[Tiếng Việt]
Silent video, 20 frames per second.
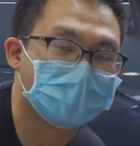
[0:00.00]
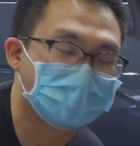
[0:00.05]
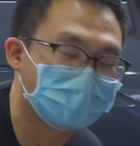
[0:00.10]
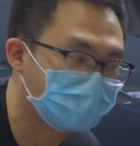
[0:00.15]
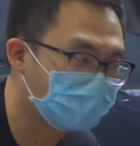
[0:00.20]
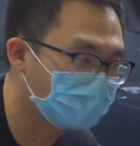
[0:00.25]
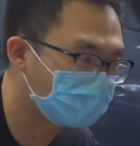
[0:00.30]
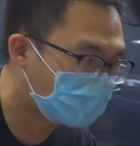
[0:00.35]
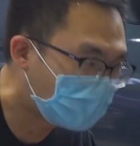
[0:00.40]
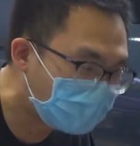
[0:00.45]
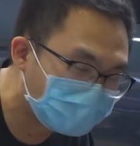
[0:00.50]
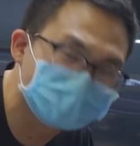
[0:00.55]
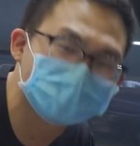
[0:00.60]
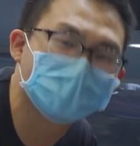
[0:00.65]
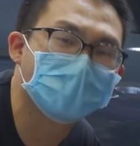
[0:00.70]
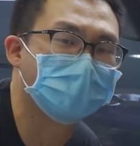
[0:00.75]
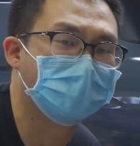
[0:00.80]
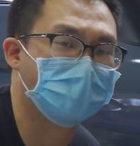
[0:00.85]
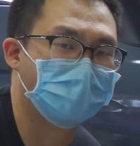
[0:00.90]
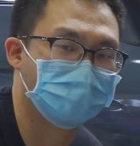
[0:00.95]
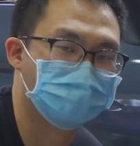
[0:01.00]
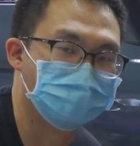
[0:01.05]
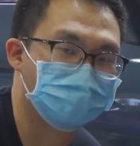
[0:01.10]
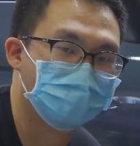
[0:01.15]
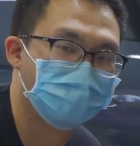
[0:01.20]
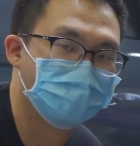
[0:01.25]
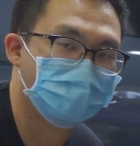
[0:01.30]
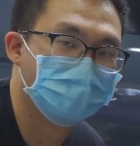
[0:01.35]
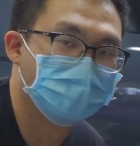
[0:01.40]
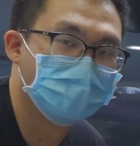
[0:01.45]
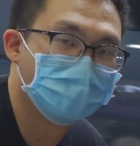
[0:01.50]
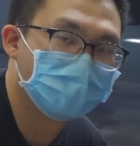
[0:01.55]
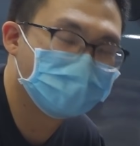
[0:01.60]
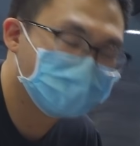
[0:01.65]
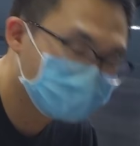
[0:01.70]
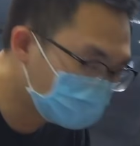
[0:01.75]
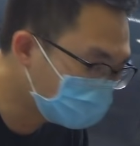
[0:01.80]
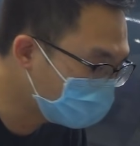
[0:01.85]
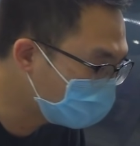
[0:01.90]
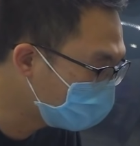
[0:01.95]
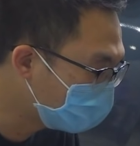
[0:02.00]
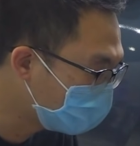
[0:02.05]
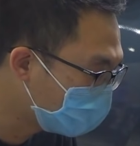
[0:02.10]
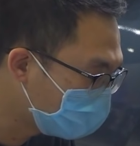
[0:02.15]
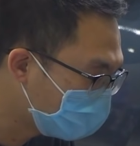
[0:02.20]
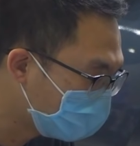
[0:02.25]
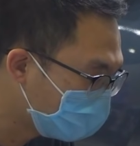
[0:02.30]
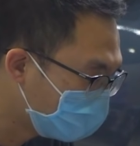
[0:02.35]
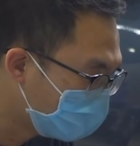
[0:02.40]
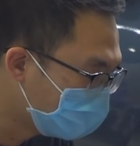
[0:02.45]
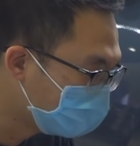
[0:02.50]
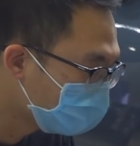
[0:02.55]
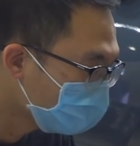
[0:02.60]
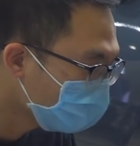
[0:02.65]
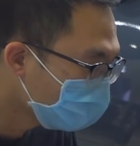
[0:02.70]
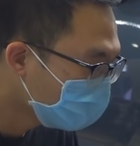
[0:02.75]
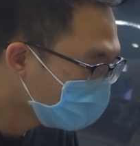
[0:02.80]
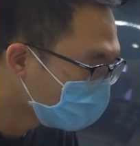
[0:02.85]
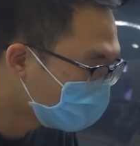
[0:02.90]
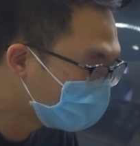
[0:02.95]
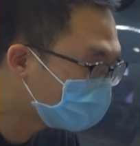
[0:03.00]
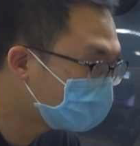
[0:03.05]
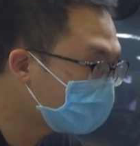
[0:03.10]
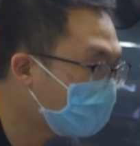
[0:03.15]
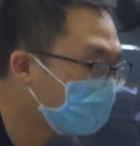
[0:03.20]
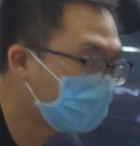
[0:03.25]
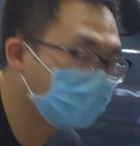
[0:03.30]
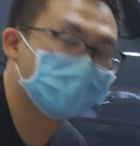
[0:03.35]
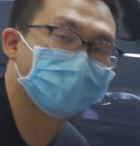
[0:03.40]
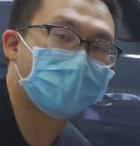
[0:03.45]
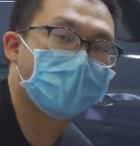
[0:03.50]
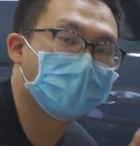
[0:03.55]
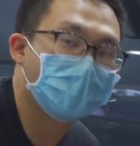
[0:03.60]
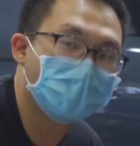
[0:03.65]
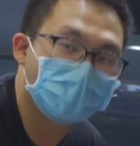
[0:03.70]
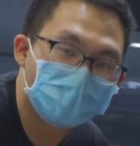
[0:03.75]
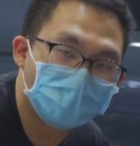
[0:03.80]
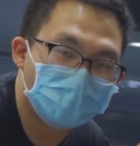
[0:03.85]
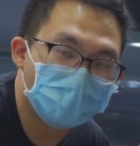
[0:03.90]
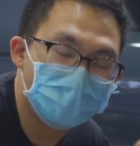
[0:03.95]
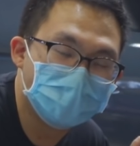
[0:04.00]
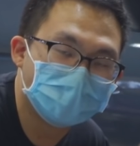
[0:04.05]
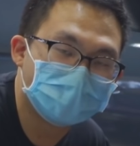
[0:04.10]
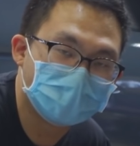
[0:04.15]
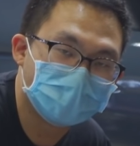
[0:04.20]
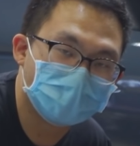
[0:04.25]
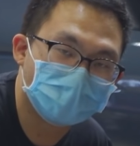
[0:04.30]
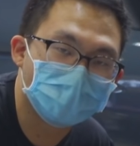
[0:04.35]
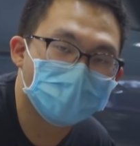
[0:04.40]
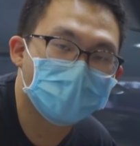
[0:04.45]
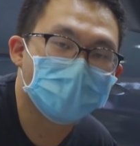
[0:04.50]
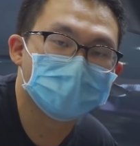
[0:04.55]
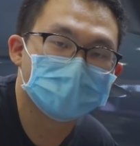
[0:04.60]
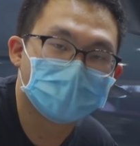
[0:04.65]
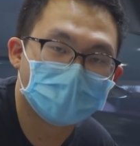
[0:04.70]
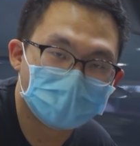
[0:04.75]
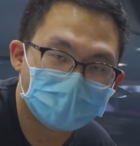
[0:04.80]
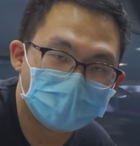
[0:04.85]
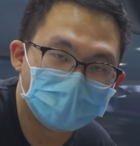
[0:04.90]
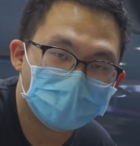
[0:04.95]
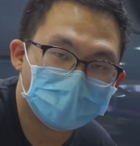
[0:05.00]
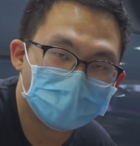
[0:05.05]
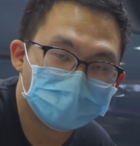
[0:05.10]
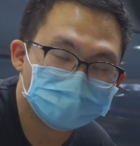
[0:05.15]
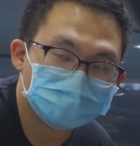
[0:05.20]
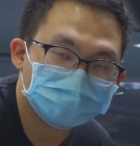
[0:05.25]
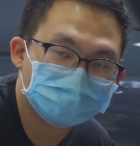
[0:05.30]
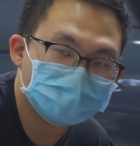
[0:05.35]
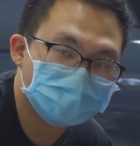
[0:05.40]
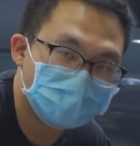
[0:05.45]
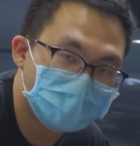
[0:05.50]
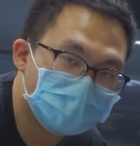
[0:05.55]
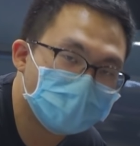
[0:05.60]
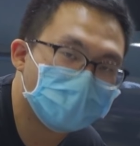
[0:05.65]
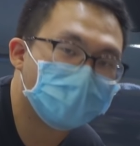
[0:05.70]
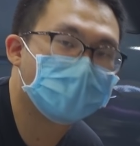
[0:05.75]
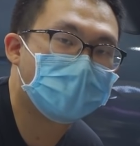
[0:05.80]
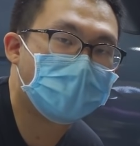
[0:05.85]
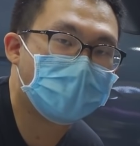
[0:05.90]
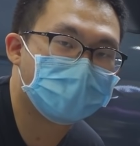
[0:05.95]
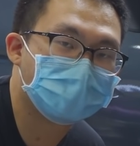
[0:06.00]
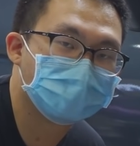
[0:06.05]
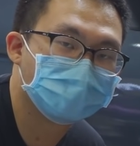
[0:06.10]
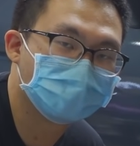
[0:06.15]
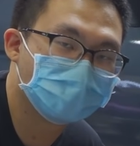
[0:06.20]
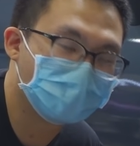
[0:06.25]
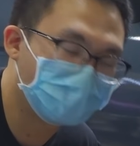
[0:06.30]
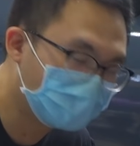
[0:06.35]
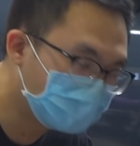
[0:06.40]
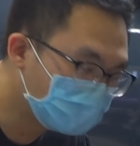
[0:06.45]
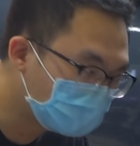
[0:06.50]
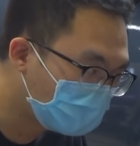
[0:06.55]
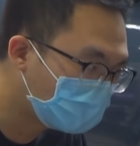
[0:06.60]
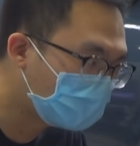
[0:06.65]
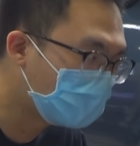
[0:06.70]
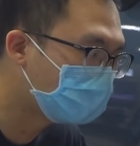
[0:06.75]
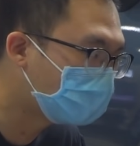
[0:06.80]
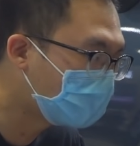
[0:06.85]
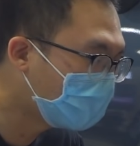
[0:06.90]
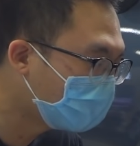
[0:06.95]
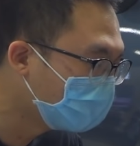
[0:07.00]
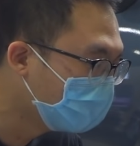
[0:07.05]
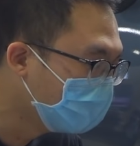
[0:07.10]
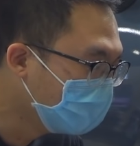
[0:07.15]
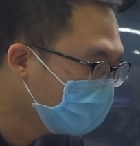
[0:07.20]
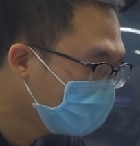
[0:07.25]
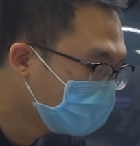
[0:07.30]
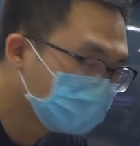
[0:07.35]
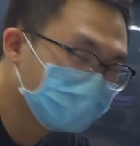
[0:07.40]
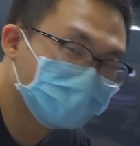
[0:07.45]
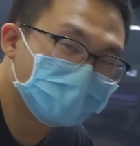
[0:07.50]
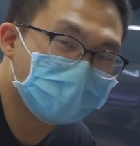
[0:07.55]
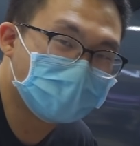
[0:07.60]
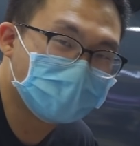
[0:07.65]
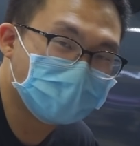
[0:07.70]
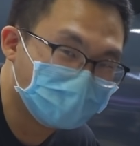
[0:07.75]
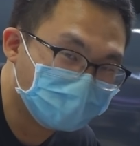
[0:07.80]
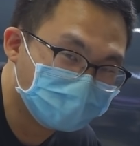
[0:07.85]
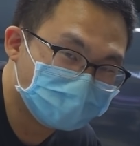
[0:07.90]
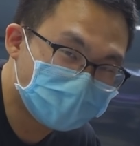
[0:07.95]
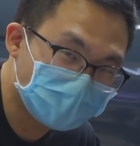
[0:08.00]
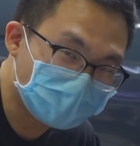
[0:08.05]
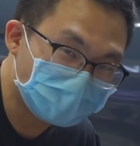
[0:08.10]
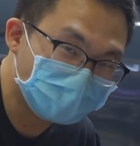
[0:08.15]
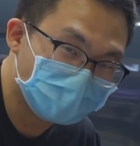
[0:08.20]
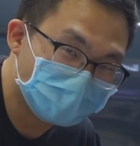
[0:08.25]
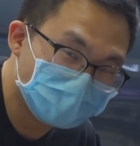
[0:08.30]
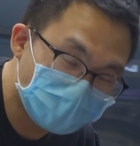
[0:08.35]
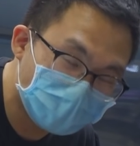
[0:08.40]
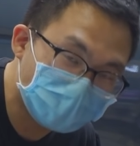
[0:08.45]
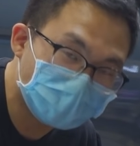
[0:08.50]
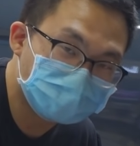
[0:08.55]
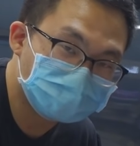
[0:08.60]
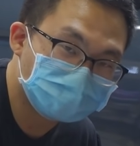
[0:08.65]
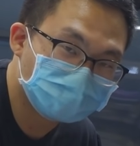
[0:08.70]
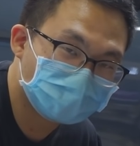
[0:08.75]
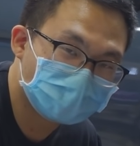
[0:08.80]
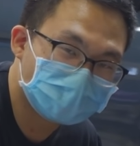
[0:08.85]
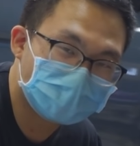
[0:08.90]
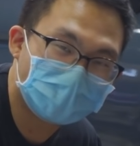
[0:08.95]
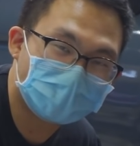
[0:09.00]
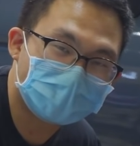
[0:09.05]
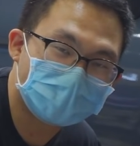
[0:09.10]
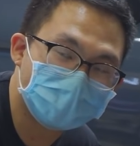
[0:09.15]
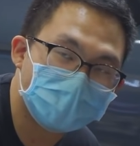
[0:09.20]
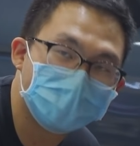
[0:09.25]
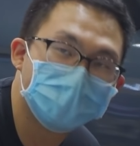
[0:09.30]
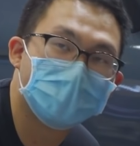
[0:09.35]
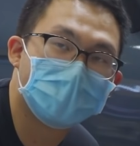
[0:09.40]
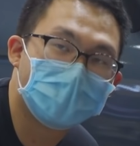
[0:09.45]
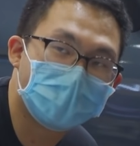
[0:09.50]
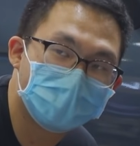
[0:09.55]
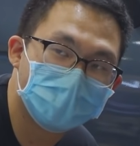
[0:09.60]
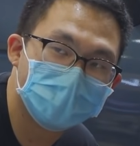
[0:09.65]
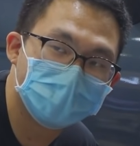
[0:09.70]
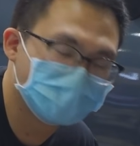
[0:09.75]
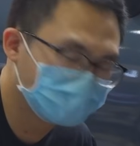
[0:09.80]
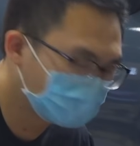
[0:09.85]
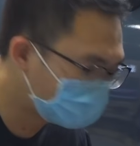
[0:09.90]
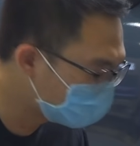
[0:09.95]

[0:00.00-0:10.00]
này nhìn nó đẹp hơn rất là nhiều nó thật là như thế thực ra expander cũ mình thấy nó cũng không xấu đâu nhìn nó vẫn đẹp nó vẫn có góc cạnh thế nhưng mà điểm chết người nhất là cái mâm 15 inch